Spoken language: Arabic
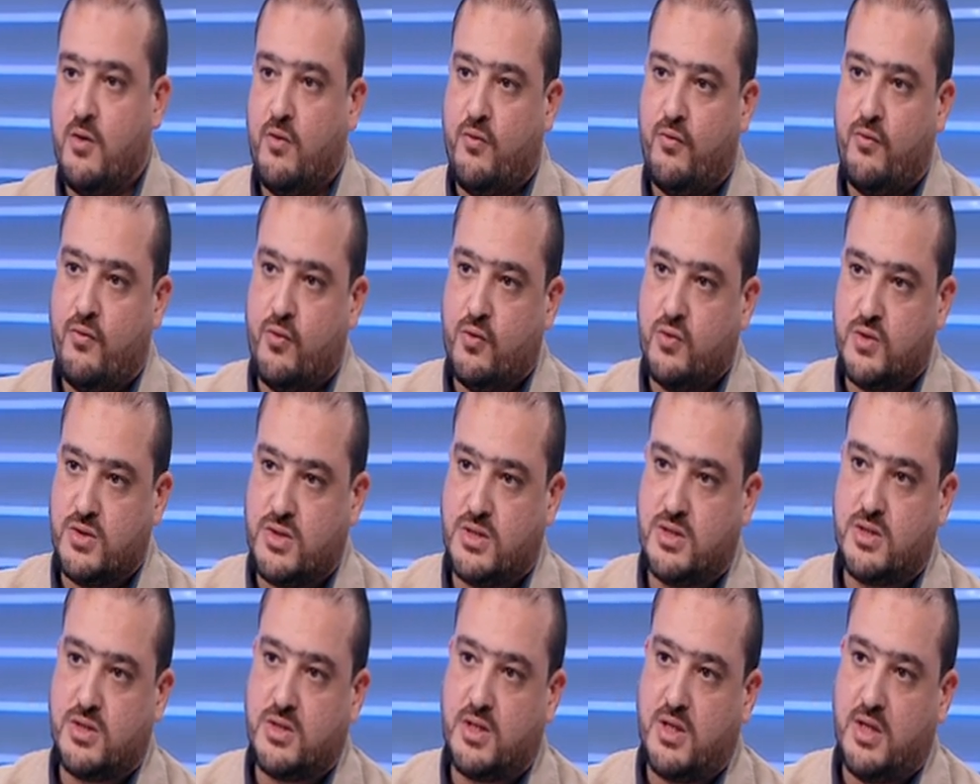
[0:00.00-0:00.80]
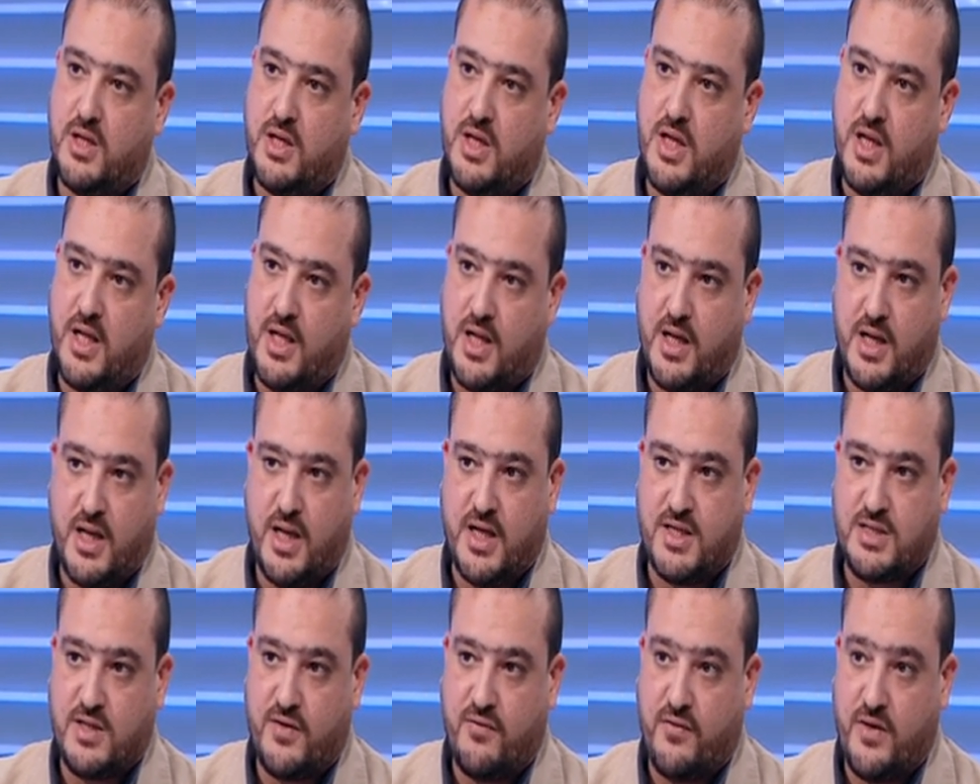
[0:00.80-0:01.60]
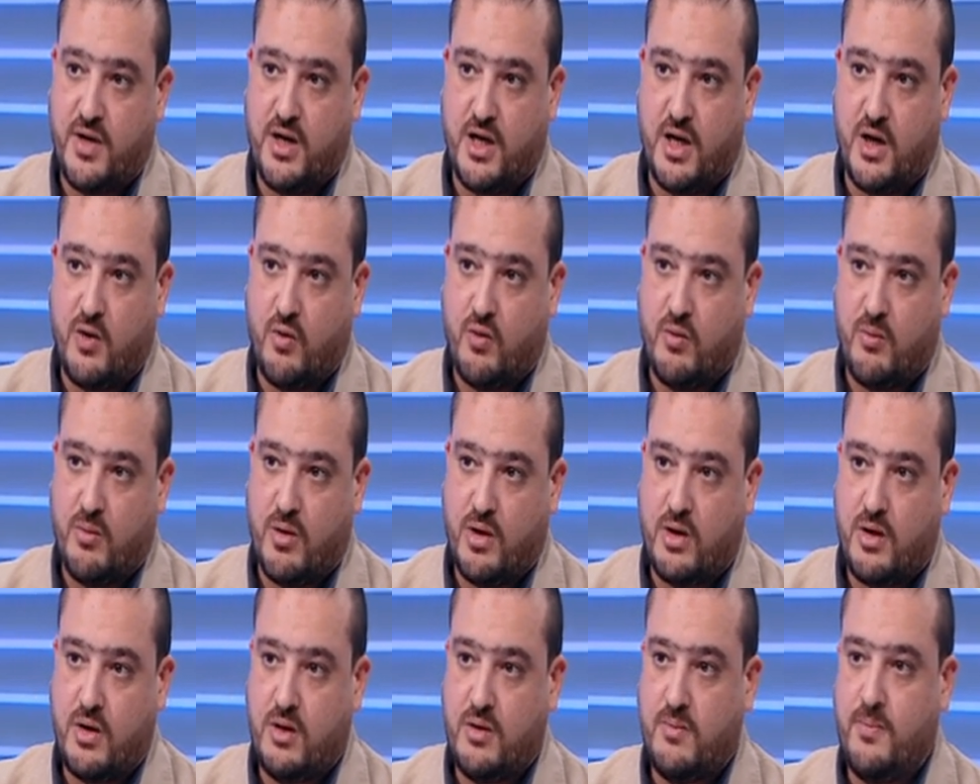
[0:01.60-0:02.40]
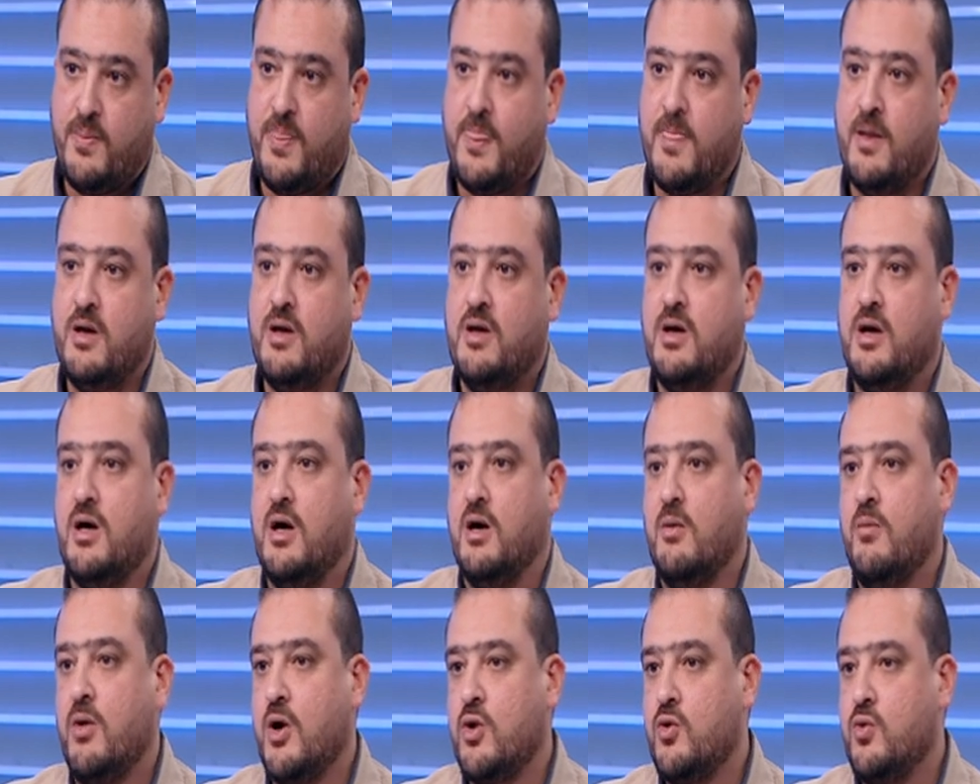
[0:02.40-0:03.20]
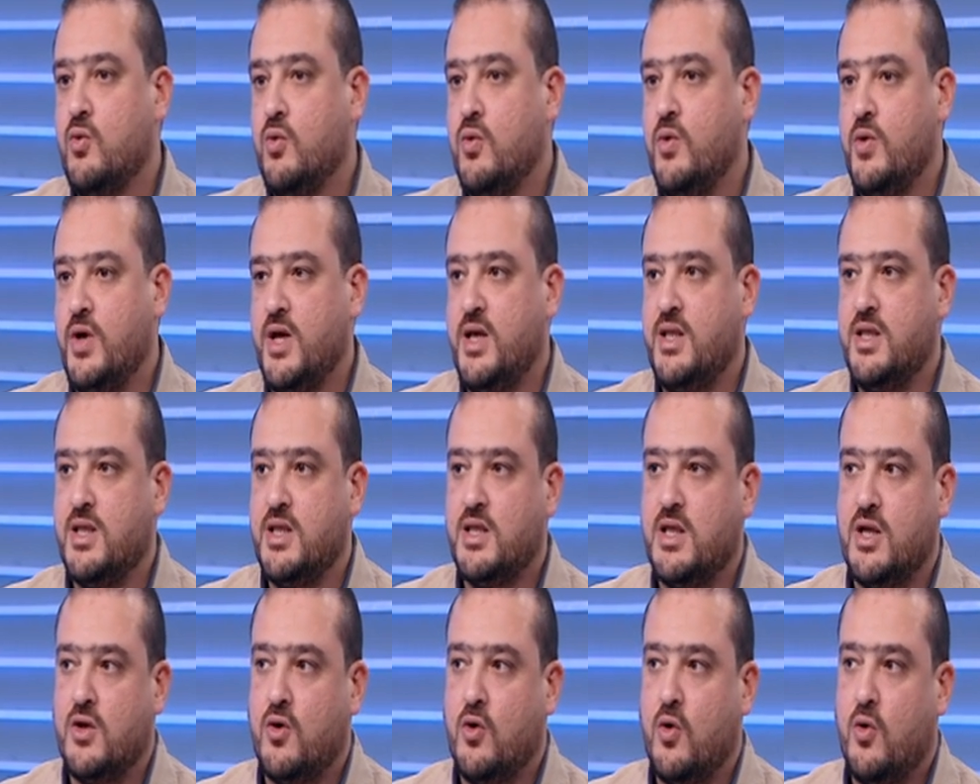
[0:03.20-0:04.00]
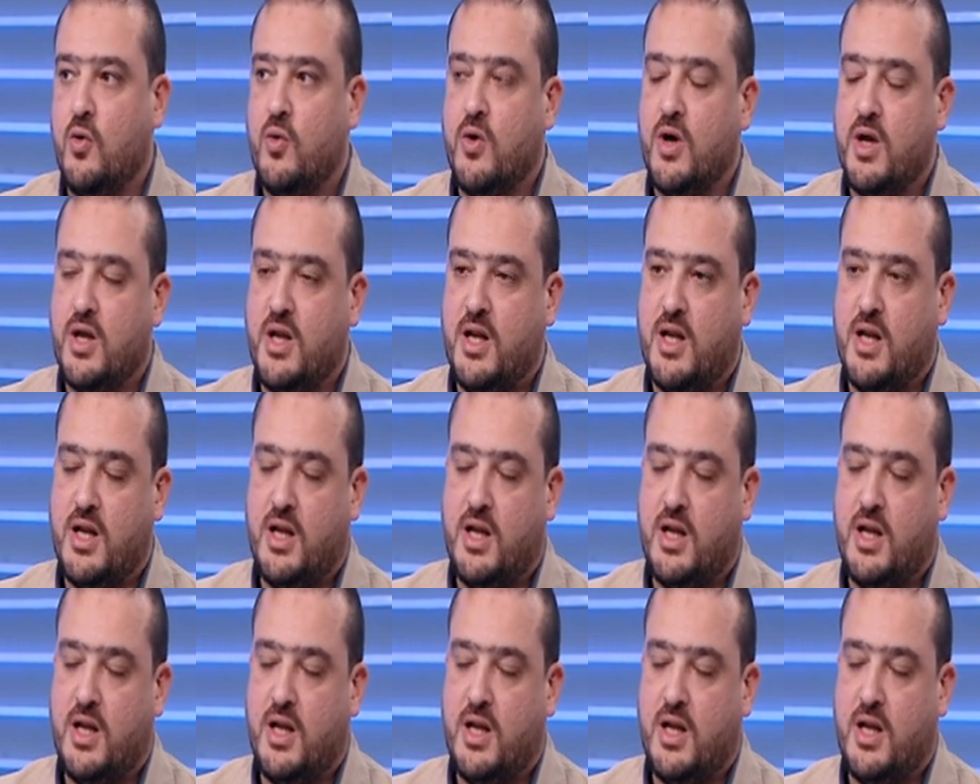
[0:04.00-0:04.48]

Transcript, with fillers: فوز للجهاز الفني لاول مره برضو حته ان هو